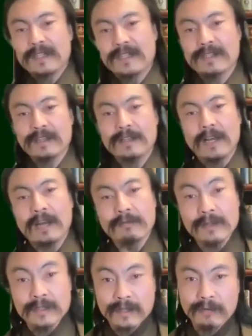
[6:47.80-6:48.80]
実あ
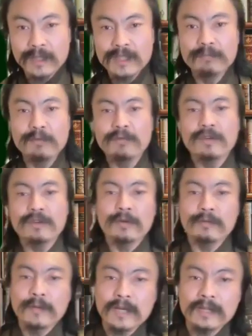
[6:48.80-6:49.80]
のですね、私、仏教
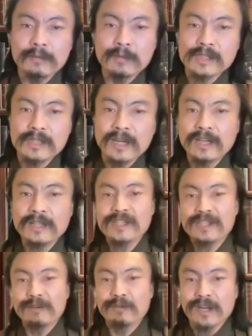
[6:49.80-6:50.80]
も今やってまして、般若
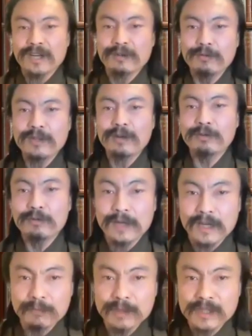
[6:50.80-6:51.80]
心経の中にこんな言
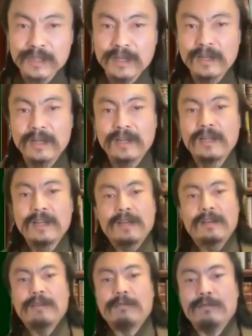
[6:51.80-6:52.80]
葉があります。
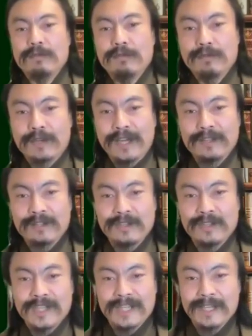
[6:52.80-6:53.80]
無
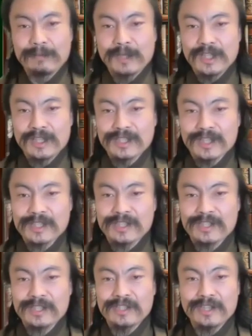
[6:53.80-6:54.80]
限に微絶
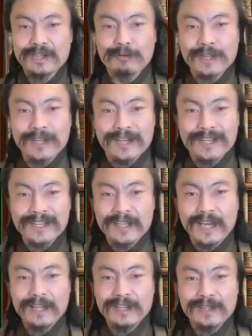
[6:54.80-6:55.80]
心に、これね、
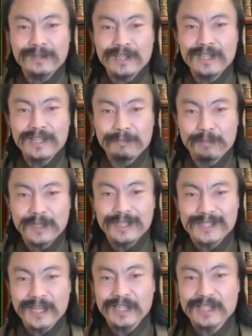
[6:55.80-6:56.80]
限に
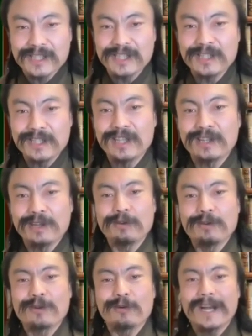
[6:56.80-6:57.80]
微絶心にっていう
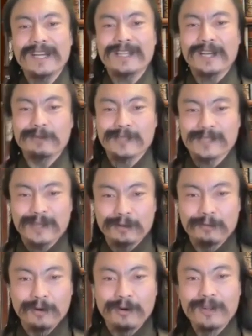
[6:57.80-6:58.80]
ふうにこう書いてあるんですけれ
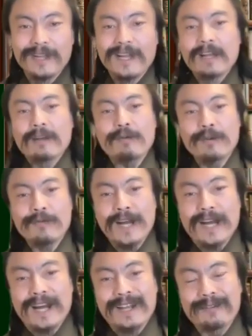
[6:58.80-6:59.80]
ども、これ
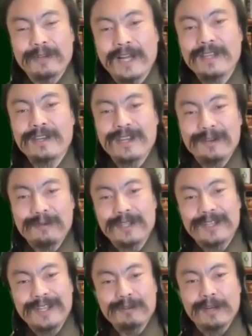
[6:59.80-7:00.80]
はあの何を
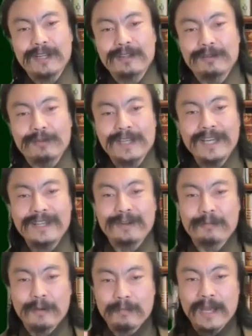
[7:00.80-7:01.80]
言ってるのかっていうと、限ってい
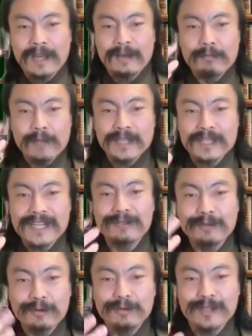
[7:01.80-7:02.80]
うのはまあ目、目、視
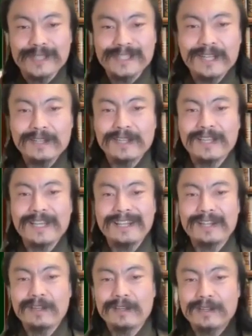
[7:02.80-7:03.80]
覚のことですね。で、
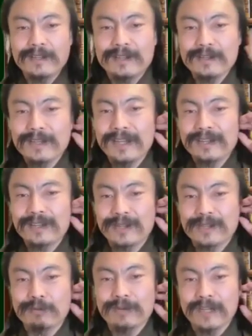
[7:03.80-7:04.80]
限、限っていうのは聴